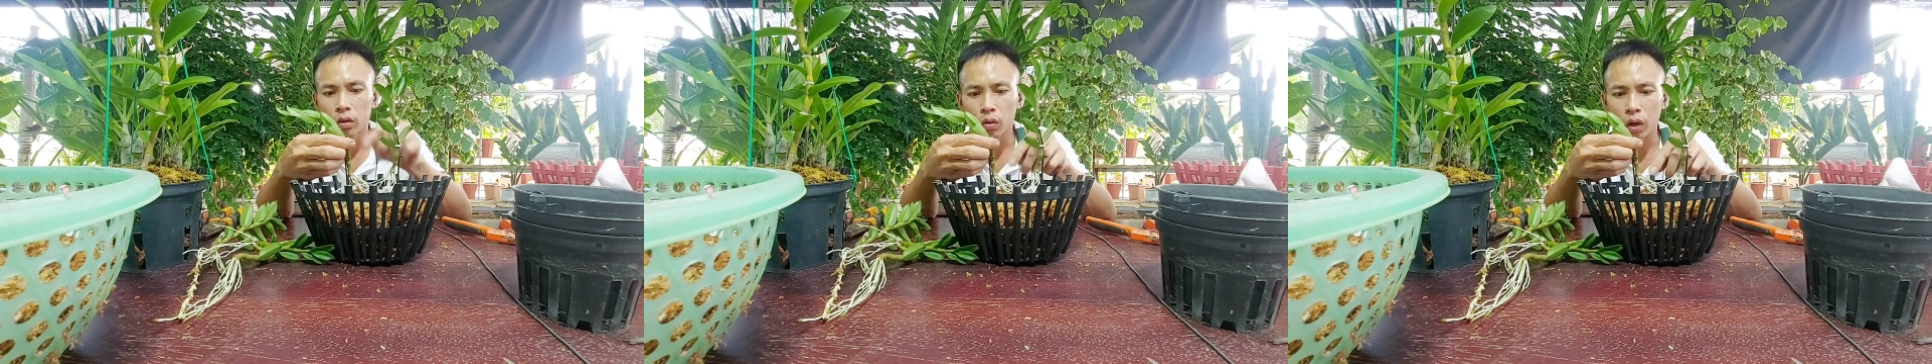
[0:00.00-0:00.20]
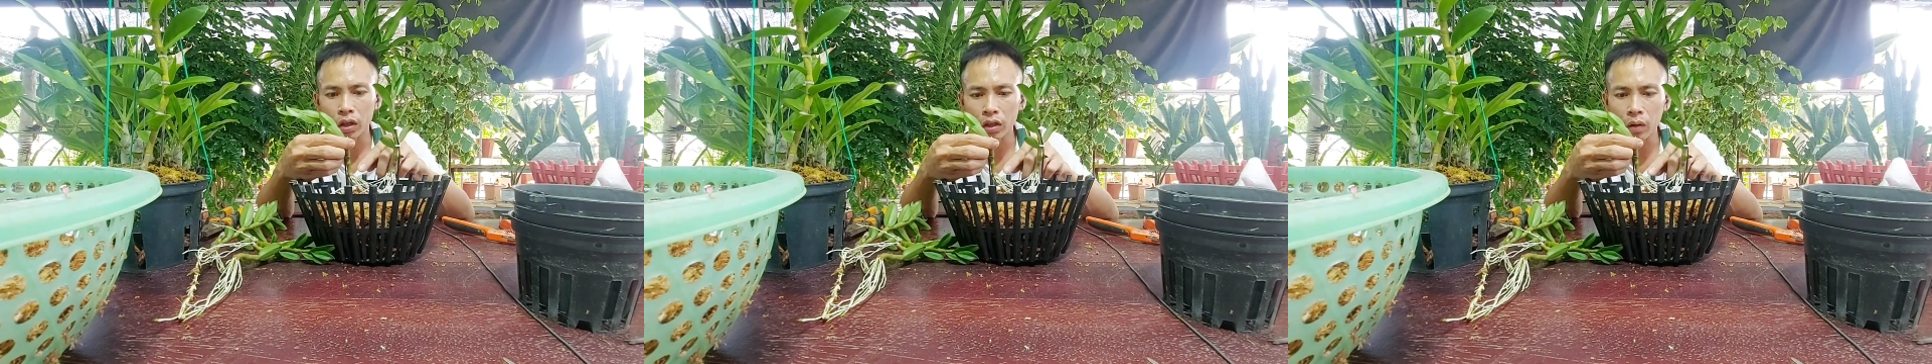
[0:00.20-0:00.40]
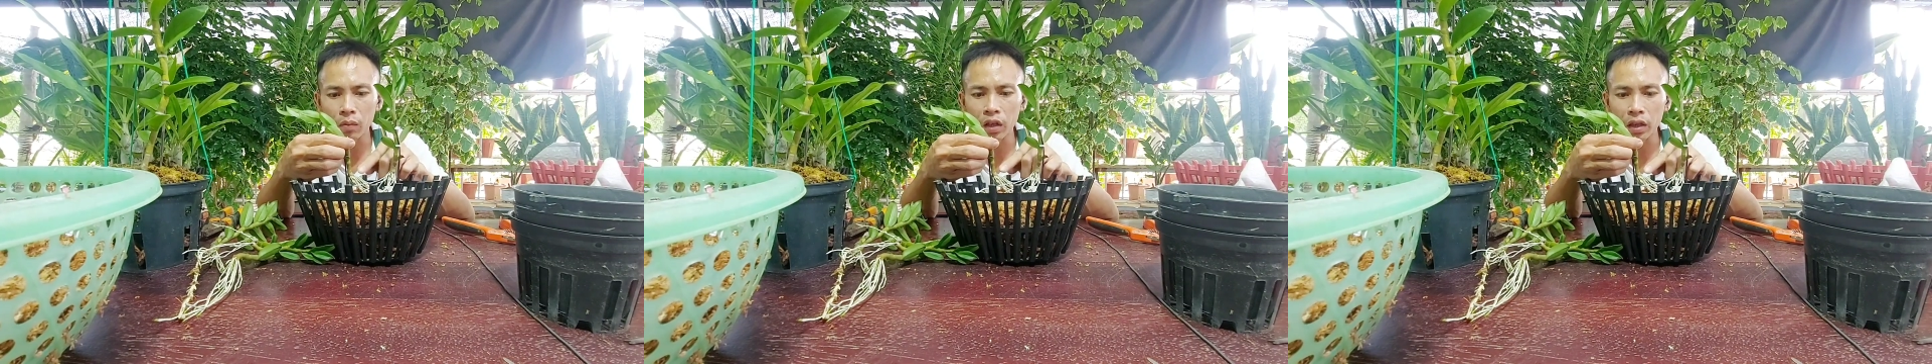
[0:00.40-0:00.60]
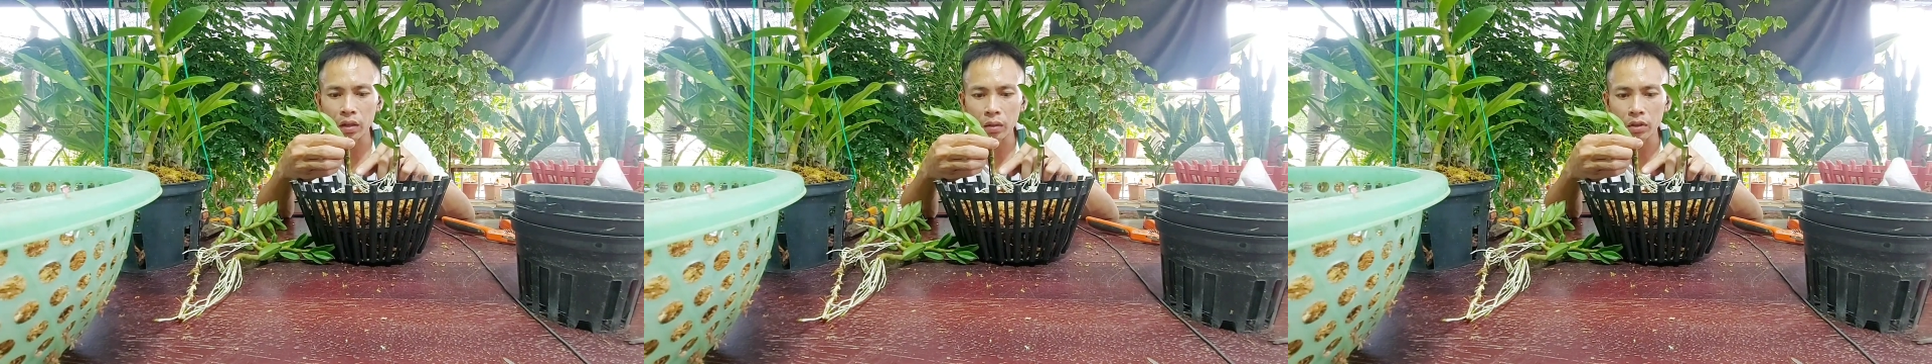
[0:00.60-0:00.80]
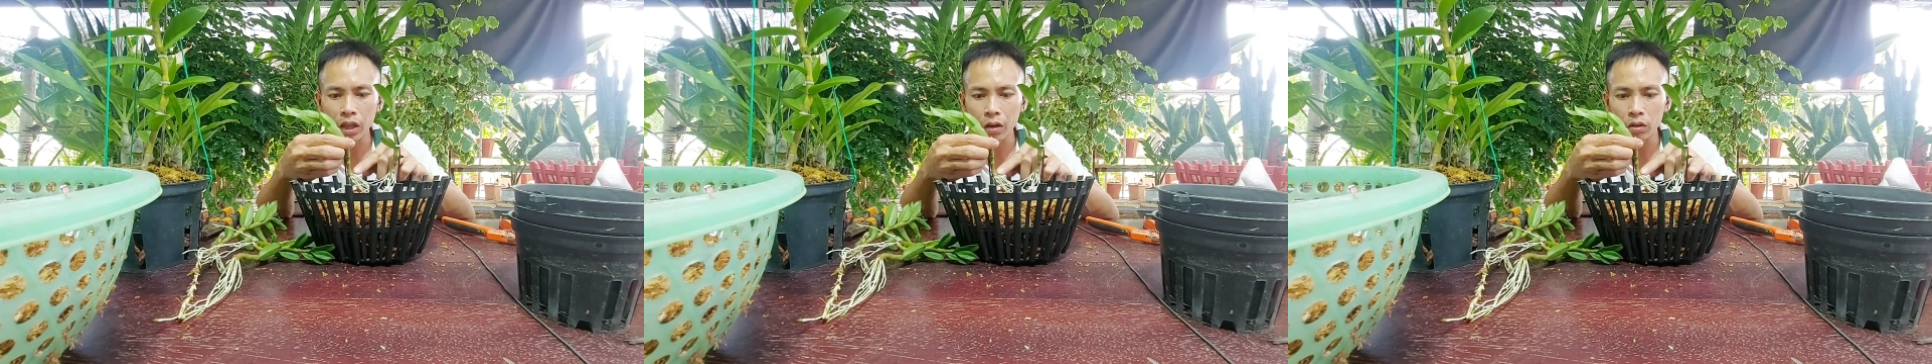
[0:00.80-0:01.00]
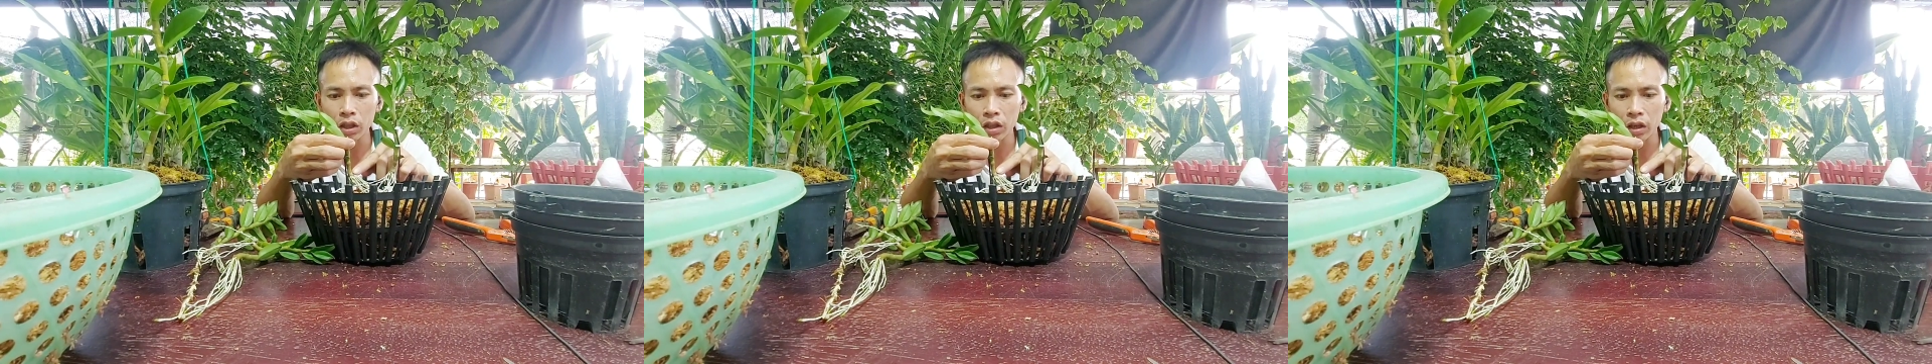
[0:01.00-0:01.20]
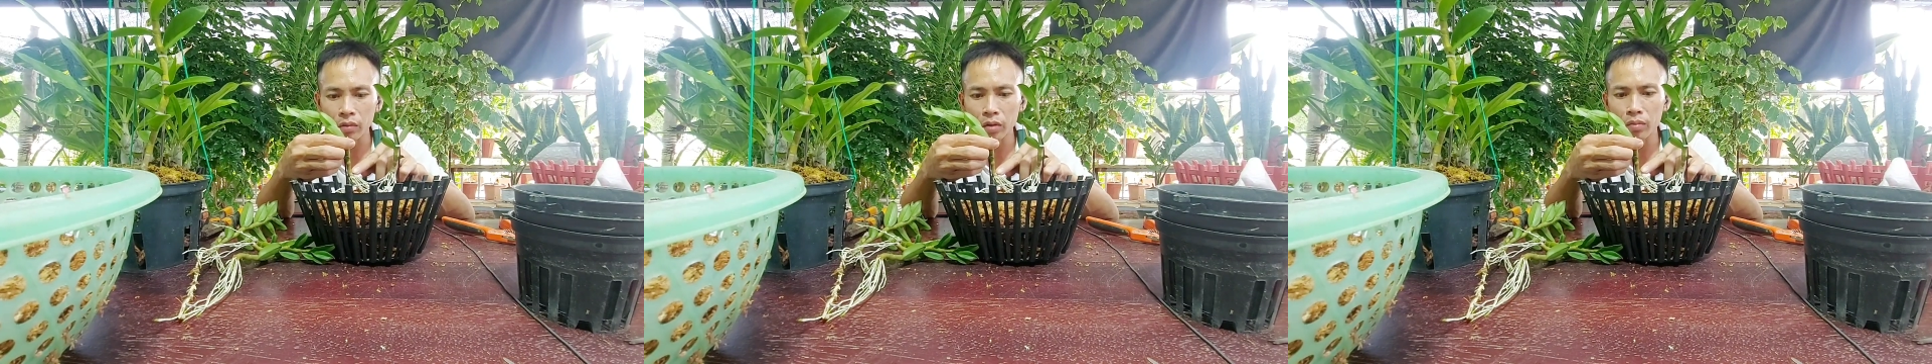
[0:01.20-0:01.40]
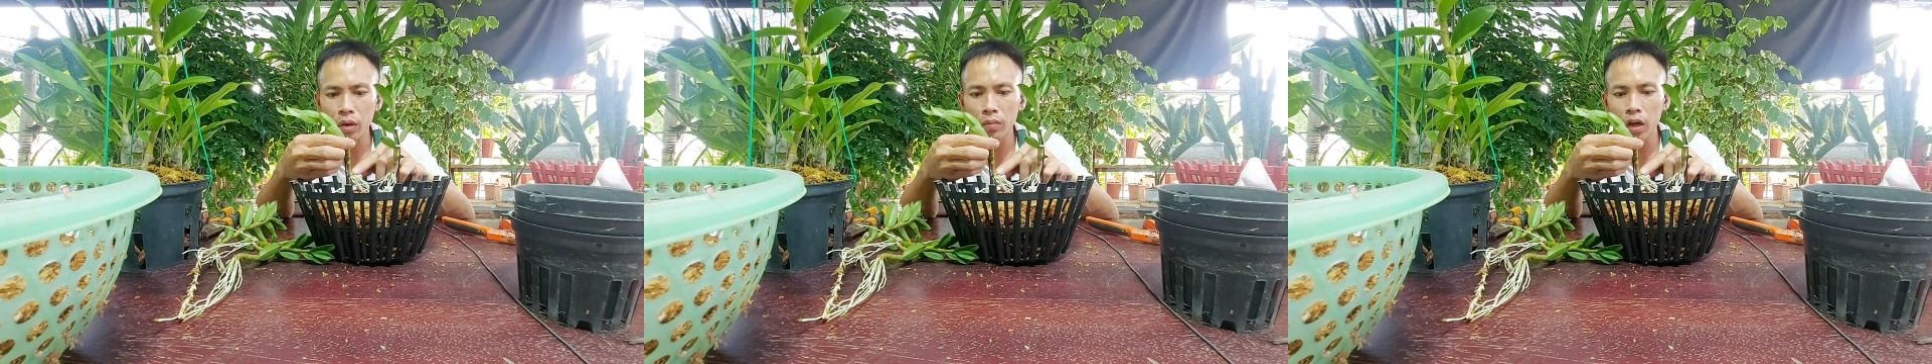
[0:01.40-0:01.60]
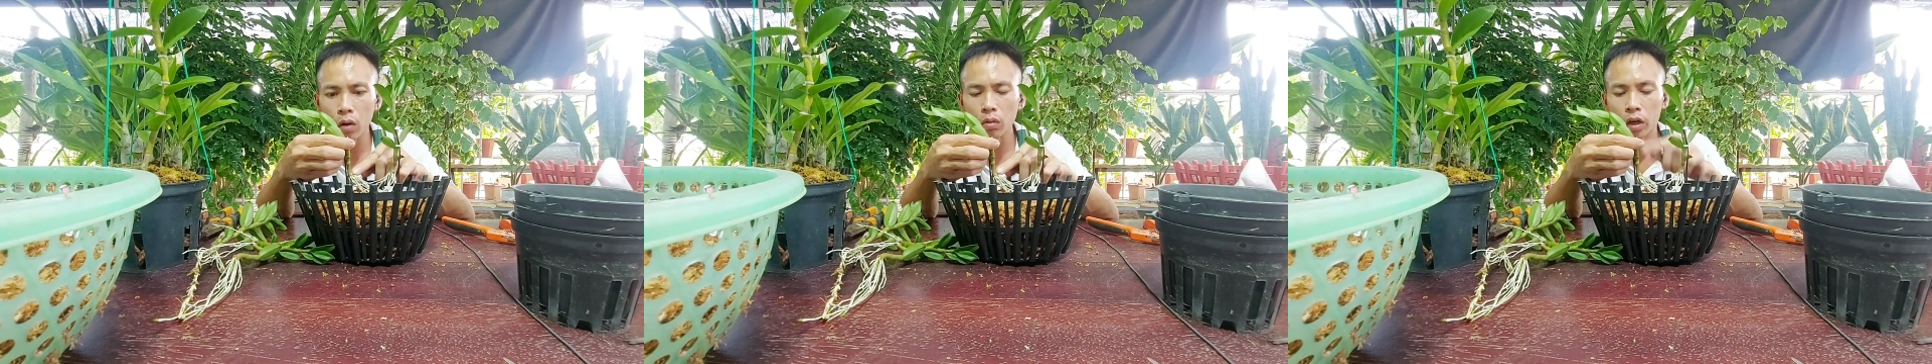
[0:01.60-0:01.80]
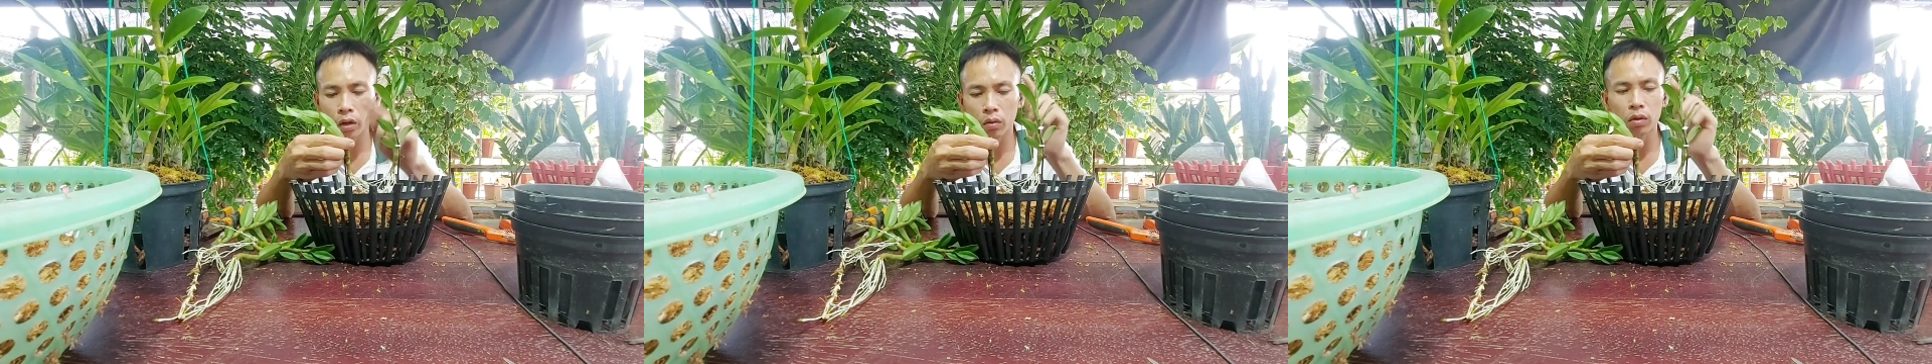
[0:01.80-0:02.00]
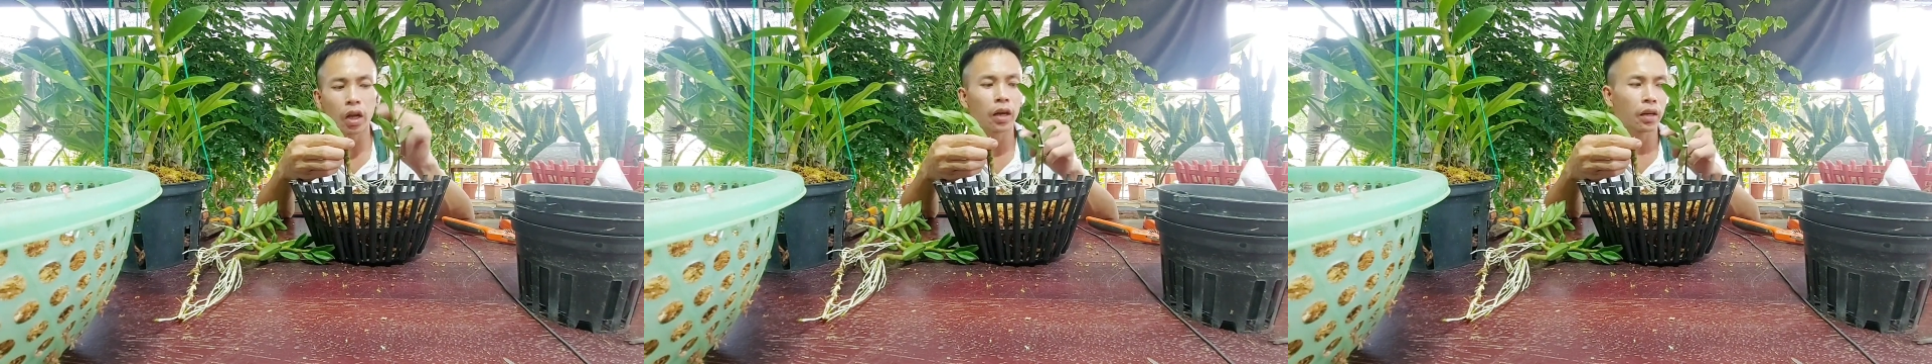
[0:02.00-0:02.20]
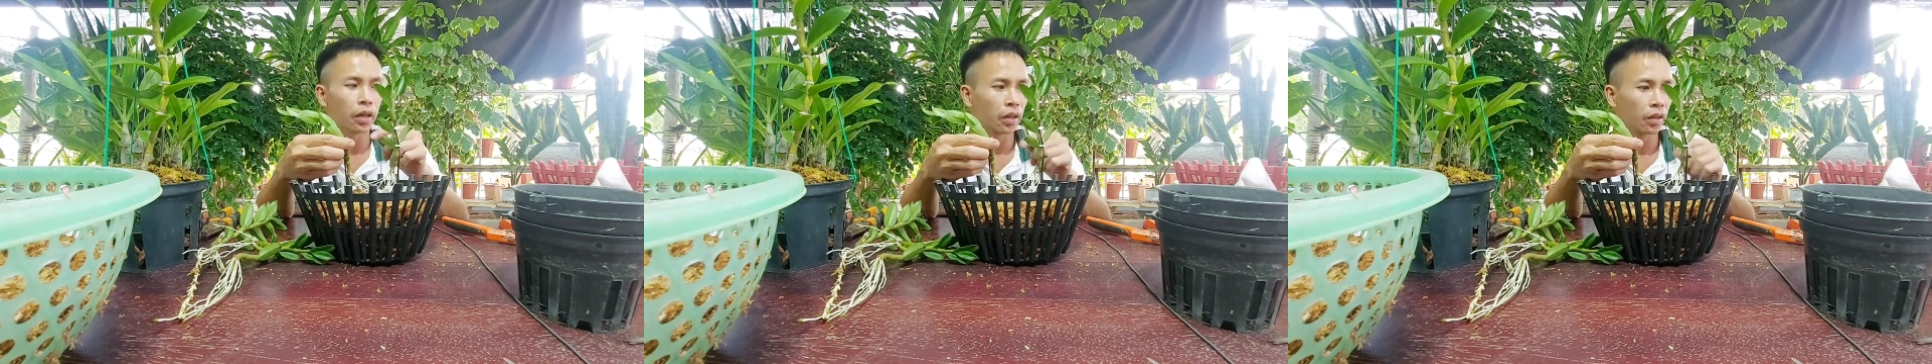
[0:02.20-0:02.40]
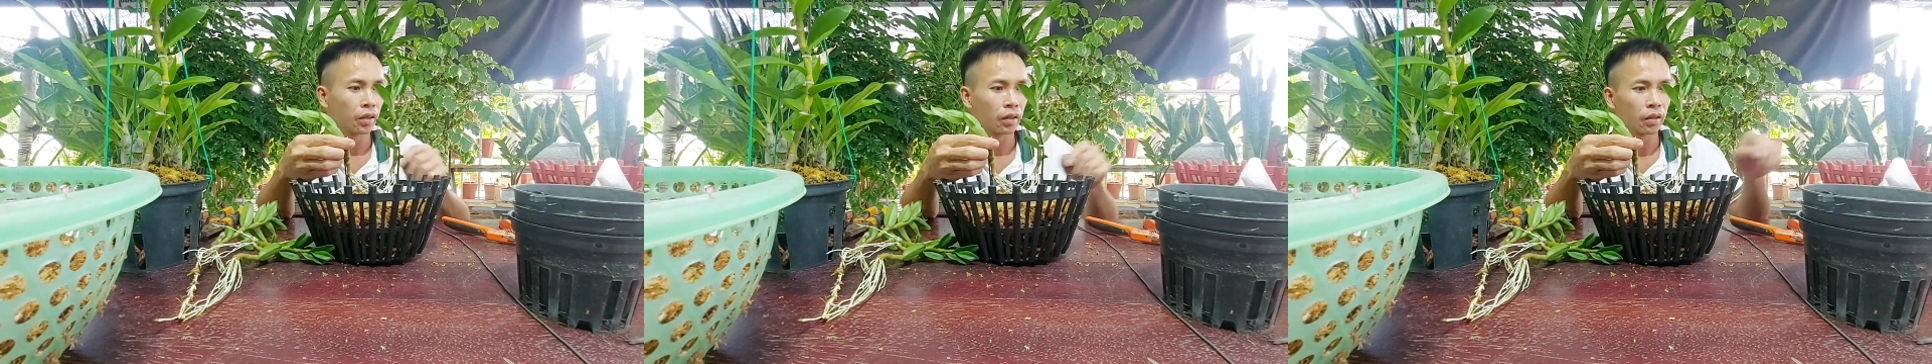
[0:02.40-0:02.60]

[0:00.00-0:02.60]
Quan tâm là làm sao sang năm cái mầm gốc này nó lên này.